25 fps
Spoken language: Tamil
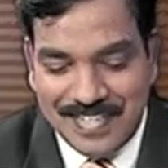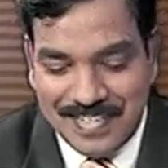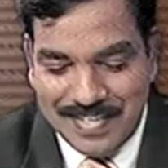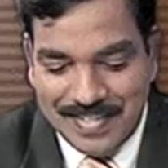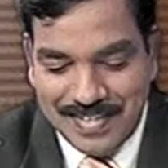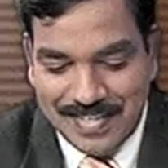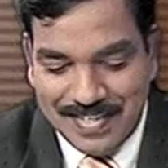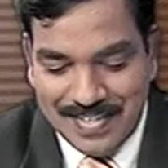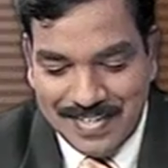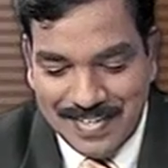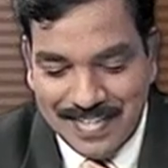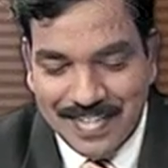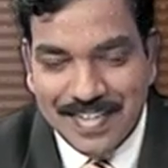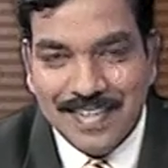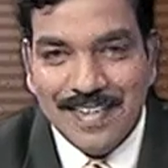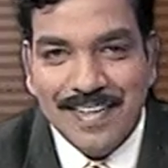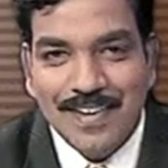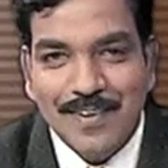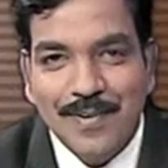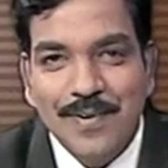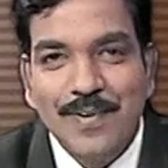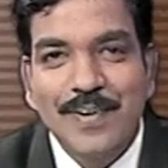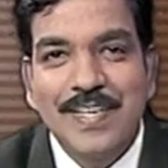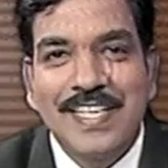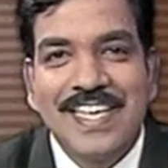நல்லா இருக்கேன்
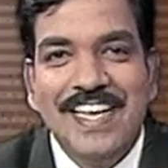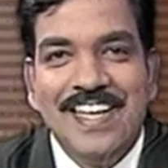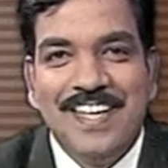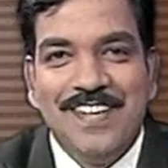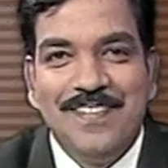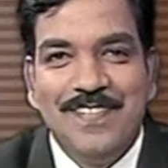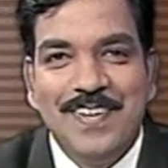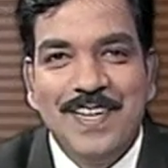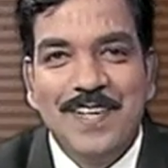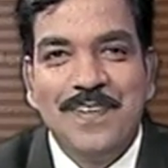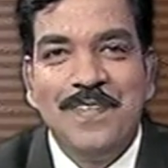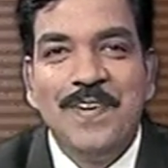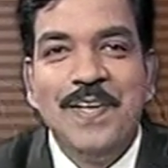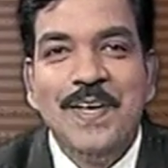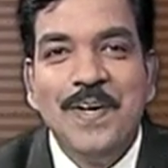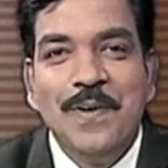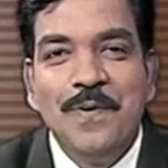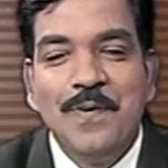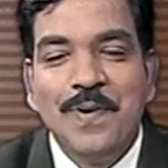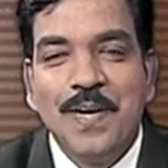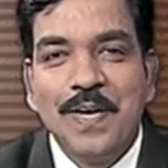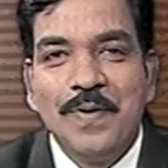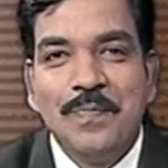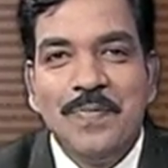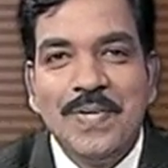சார் ஓகே மேடம்
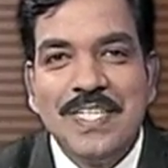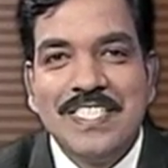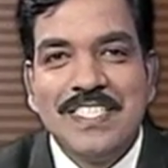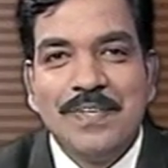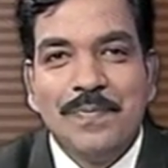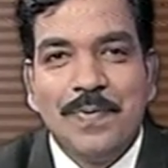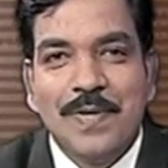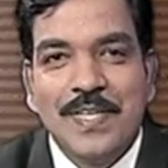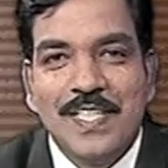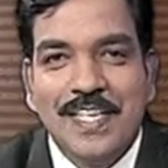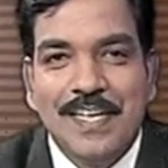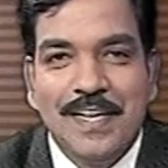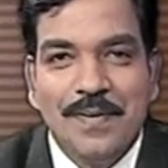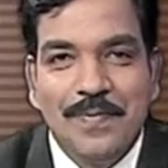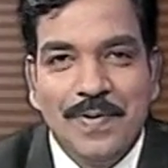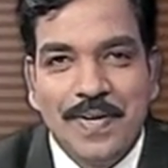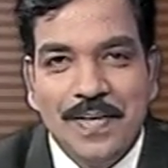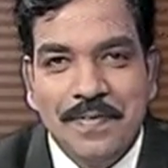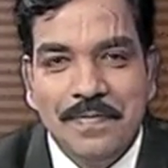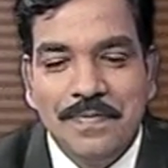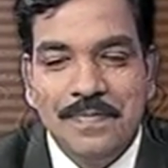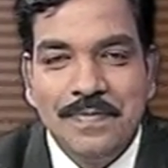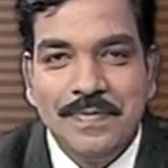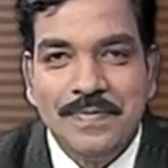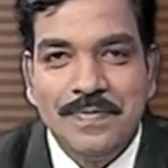உங்களுக்கு பிடிச்ச பகுதி என்ன
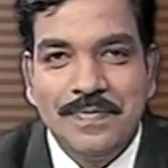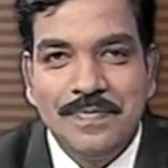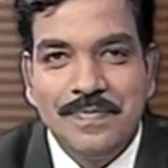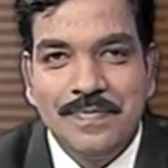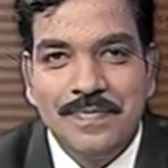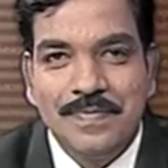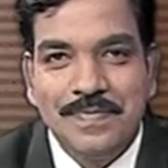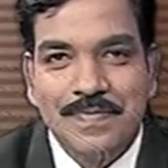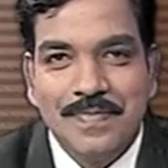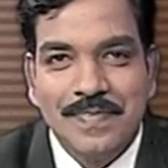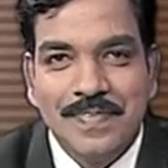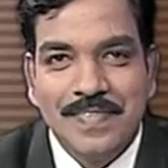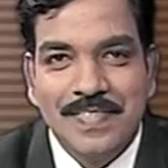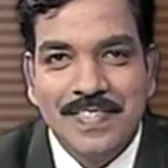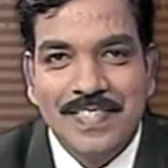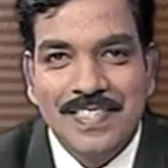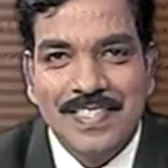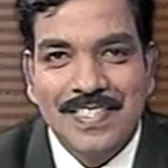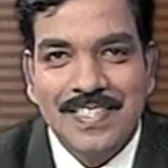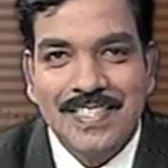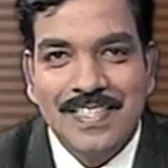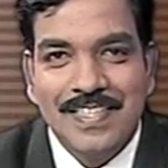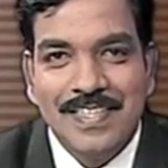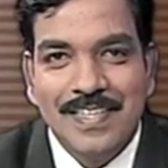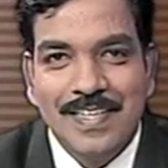மேடம்
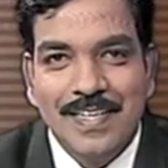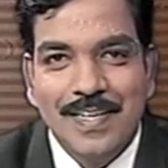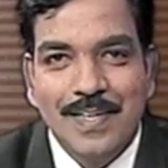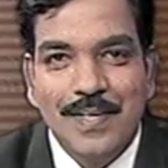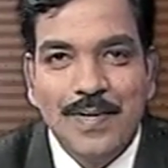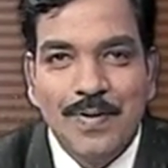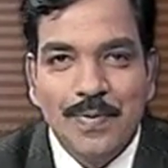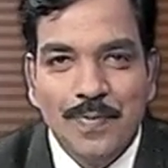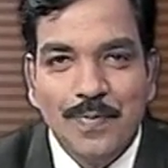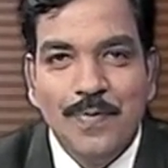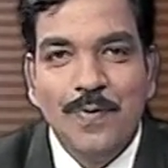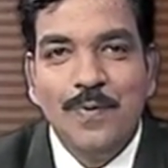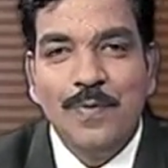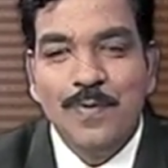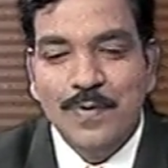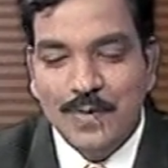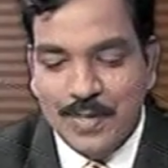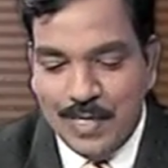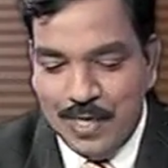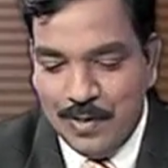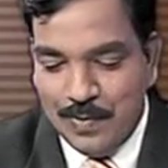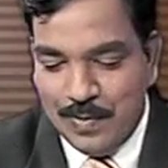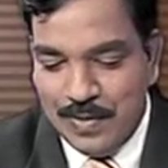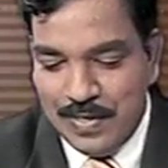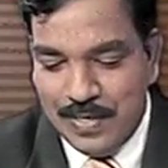மூன்றில் ஒன்று சார்
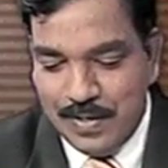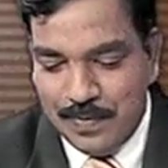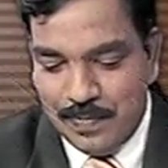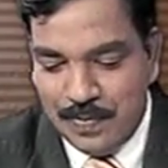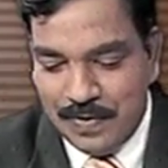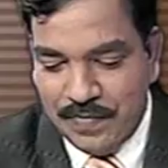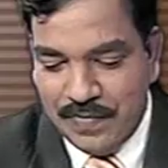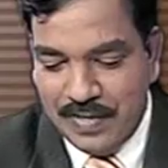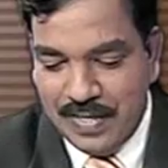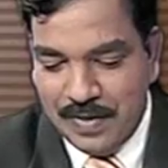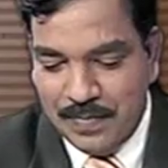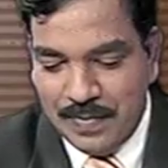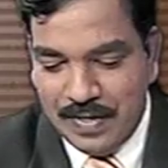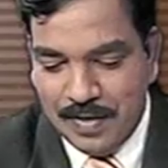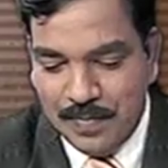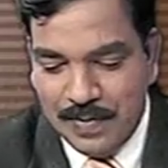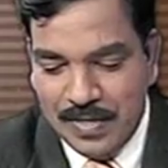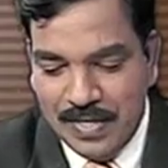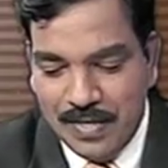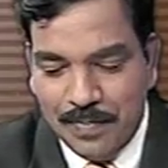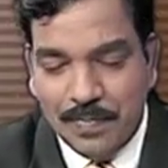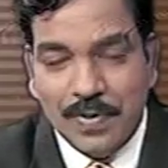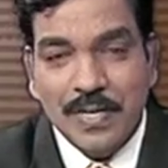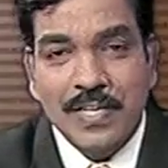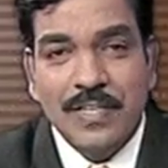மூன்றில் ஒன்று பிரவீனா மேடம்
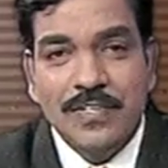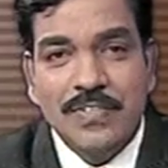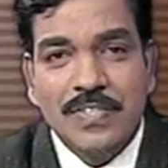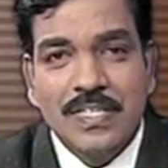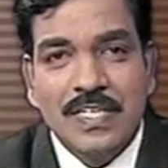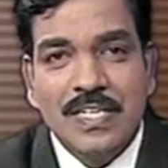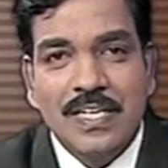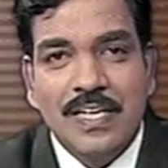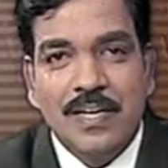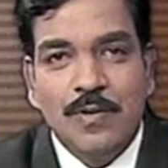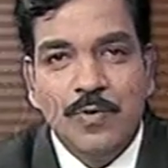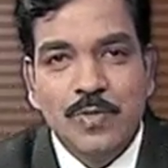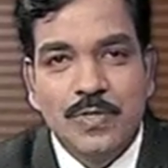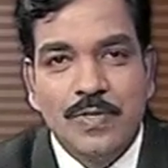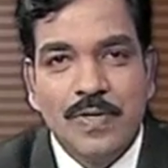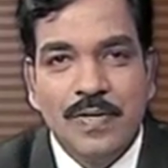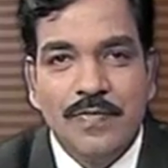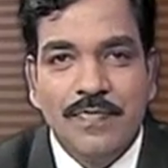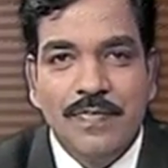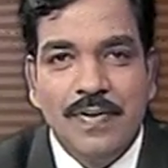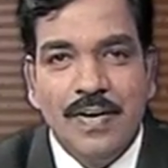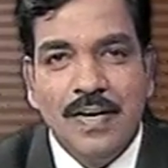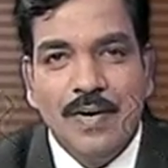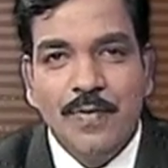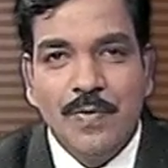என்ன பண்ணிட்டு இருக்கீங்க ஹவுஸ்
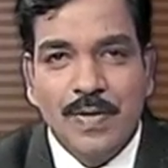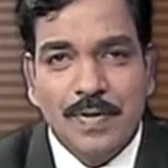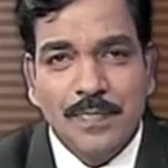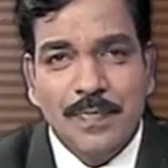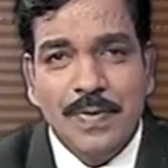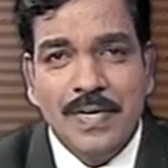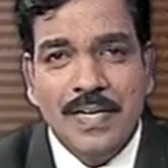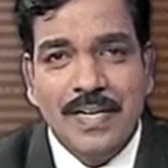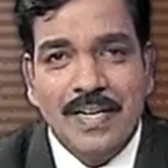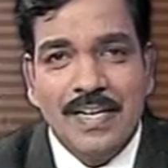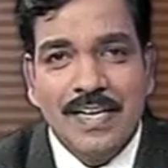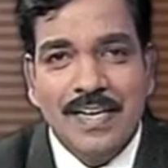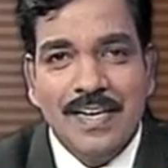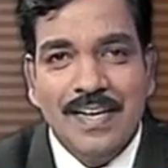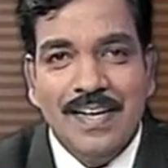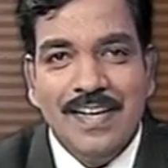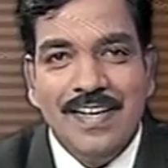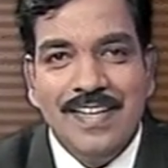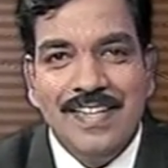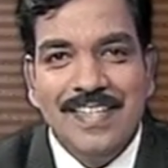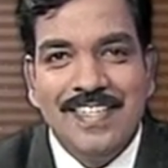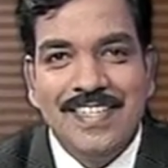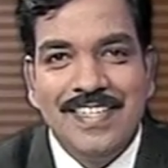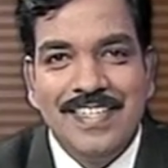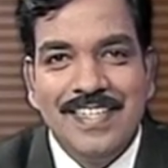ஒய்ஃபா ஒர்க் பண்றீங்களா
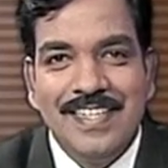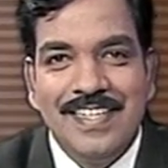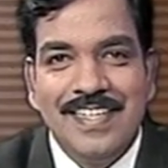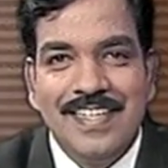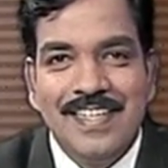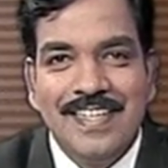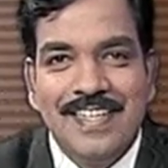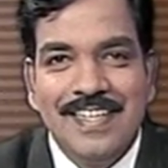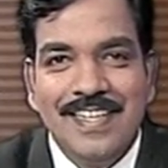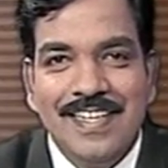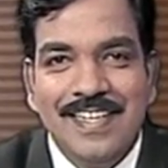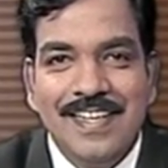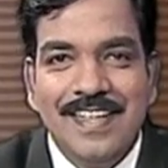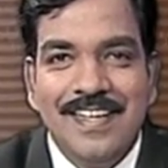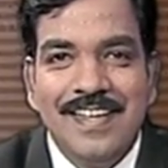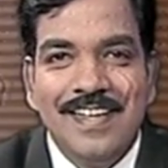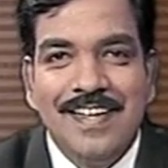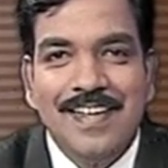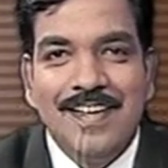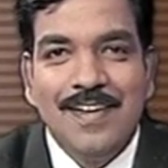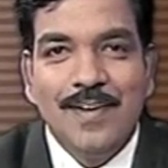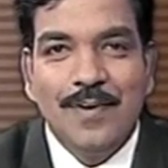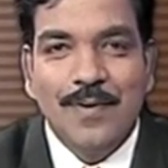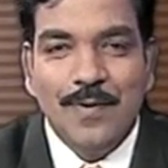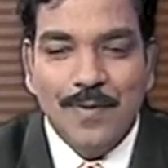
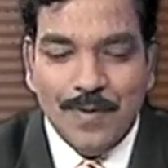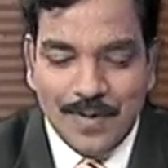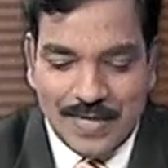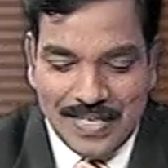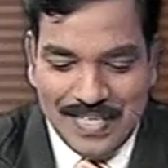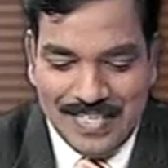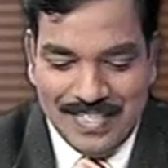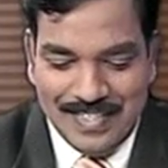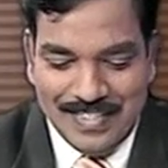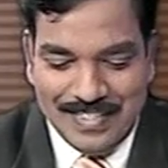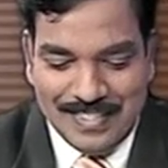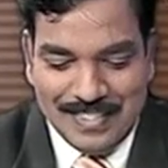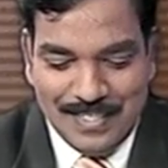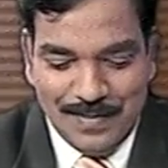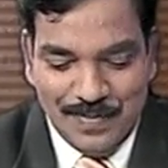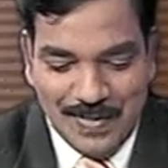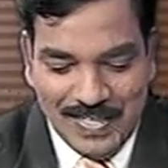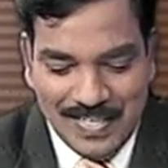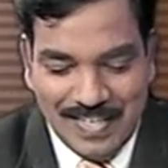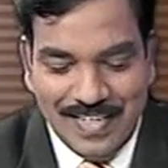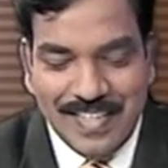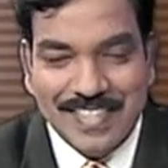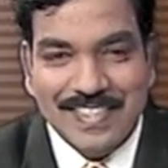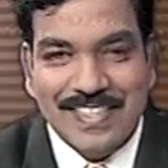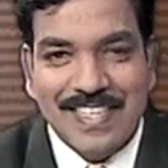ஓகே நிச்சயமா
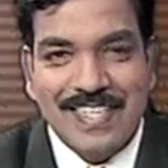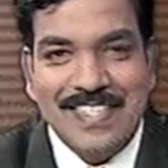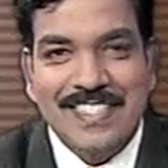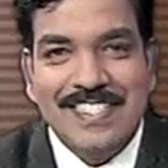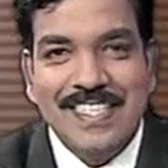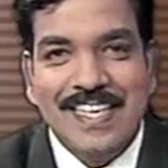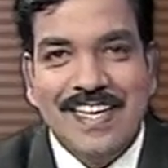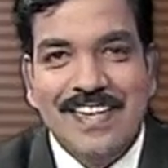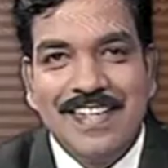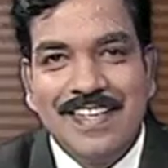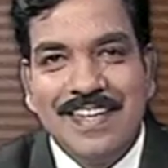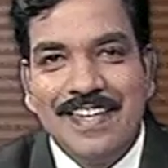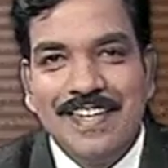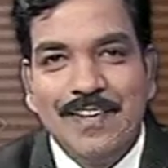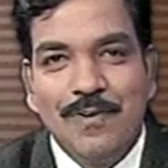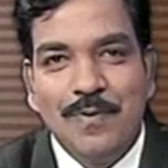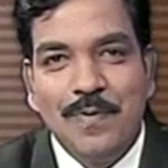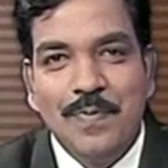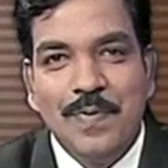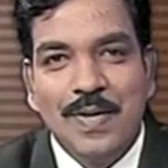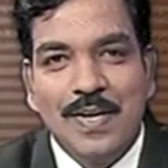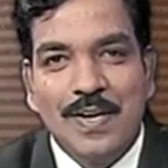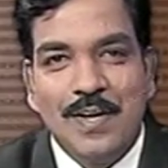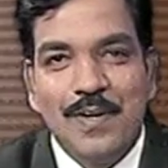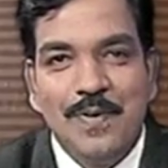இல்லத்தரசியா இருக்கீங்க
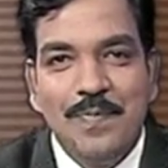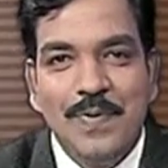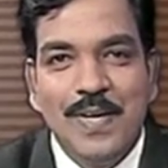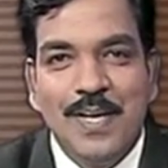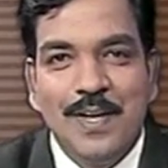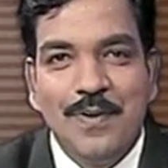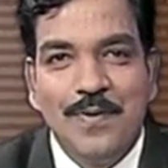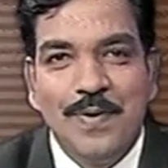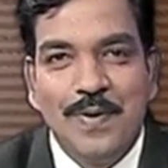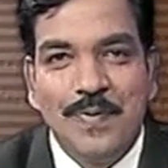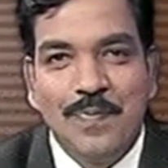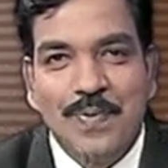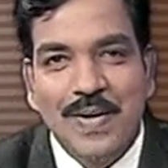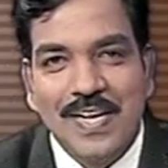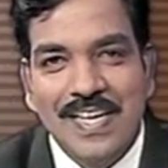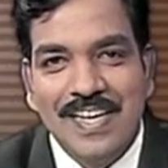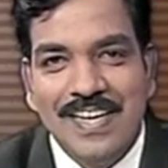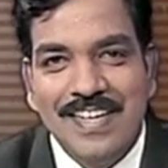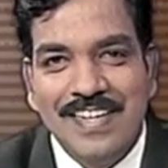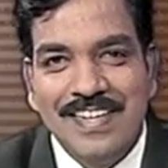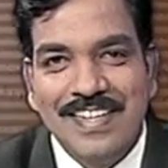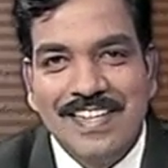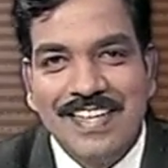ரொம்ப கடுமையான ஒரு பணியில